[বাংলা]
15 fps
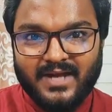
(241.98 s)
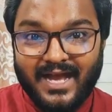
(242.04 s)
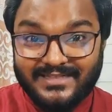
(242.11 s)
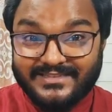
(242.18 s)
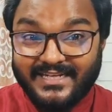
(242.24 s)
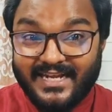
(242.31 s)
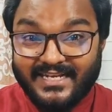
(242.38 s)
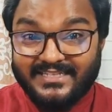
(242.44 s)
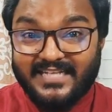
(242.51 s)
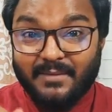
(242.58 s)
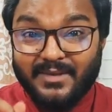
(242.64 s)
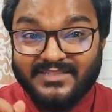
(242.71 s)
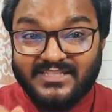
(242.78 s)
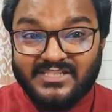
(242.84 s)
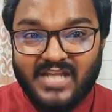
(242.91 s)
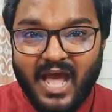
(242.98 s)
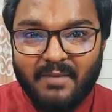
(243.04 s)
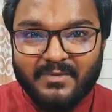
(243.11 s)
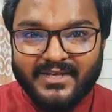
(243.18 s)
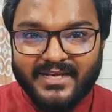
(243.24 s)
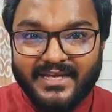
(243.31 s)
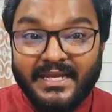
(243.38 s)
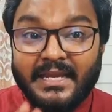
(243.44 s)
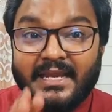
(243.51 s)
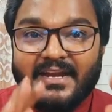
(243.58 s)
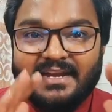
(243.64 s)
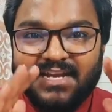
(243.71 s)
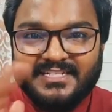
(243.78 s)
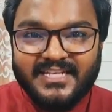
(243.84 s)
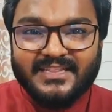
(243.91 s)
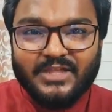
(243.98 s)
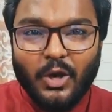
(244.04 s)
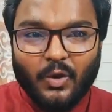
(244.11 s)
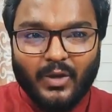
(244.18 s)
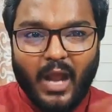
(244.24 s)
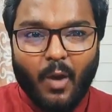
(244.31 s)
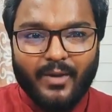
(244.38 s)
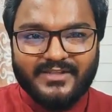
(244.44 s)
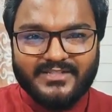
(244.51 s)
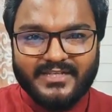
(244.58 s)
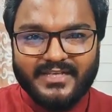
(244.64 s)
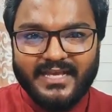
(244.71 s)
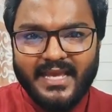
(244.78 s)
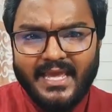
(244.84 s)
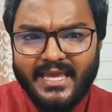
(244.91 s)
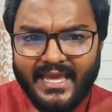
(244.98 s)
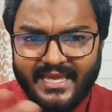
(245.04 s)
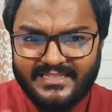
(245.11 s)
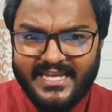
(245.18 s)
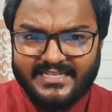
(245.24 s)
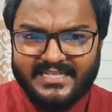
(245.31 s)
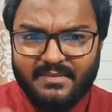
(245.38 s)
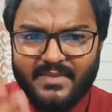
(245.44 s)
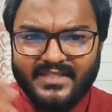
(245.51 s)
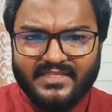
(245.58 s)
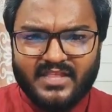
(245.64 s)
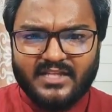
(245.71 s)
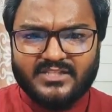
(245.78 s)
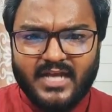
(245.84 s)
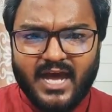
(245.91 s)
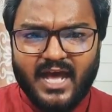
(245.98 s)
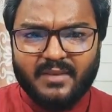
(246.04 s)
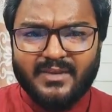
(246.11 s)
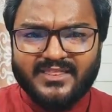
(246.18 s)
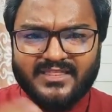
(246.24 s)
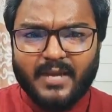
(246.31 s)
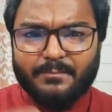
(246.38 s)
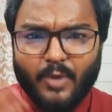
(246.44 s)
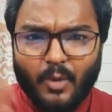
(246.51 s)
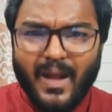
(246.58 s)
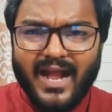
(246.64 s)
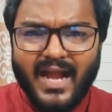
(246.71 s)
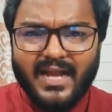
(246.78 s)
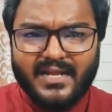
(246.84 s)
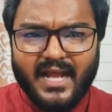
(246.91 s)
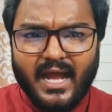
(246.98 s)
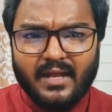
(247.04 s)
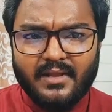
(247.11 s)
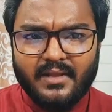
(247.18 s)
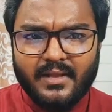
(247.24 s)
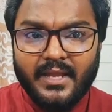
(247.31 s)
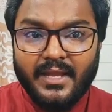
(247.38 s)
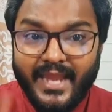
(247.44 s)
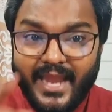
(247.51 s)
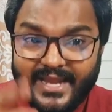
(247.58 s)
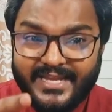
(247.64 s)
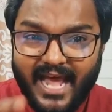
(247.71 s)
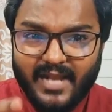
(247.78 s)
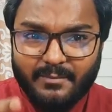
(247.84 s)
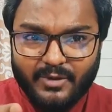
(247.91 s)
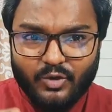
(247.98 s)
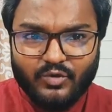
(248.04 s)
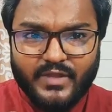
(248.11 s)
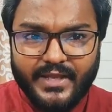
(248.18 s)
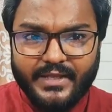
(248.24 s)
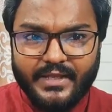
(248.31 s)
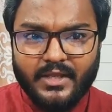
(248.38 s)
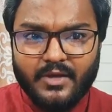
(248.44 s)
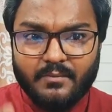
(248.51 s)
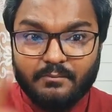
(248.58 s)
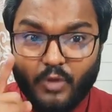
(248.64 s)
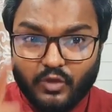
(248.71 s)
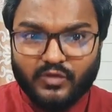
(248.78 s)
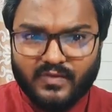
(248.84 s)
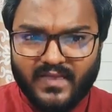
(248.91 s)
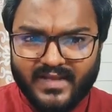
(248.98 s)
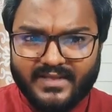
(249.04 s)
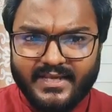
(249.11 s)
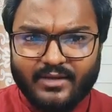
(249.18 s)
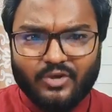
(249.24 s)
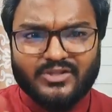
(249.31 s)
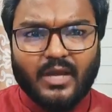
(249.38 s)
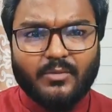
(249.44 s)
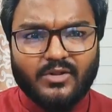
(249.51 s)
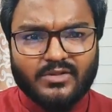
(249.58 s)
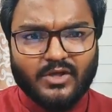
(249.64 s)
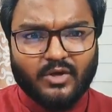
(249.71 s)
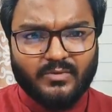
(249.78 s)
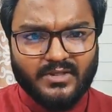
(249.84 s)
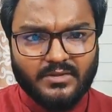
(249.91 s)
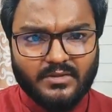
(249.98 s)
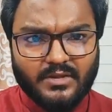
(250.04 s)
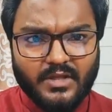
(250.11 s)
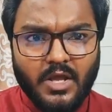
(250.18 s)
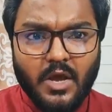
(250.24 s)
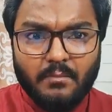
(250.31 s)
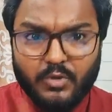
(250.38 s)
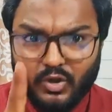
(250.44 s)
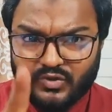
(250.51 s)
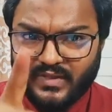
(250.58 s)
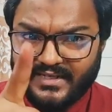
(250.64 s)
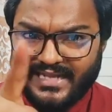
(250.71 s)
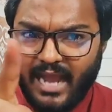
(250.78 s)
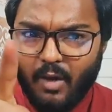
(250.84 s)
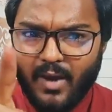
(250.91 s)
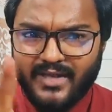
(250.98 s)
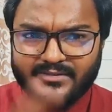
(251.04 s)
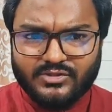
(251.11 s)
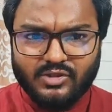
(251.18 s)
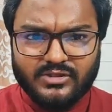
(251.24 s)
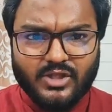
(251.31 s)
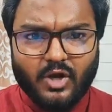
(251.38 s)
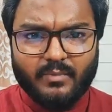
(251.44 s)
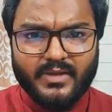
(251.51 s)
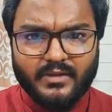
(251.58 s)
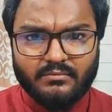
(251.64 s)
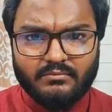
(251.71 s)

আজকে নাকি জামাত ইসলামকে নিষিদ্ধ করা হয়েছে এই যে একটা মিথ্যাচার মিথ্যা প্রপাগান্ডা এটার বিরুদ্ধে প্রত্যেককে কথা বলতে হবে প্রত্যেককে আওয়াজ তুলতে হবে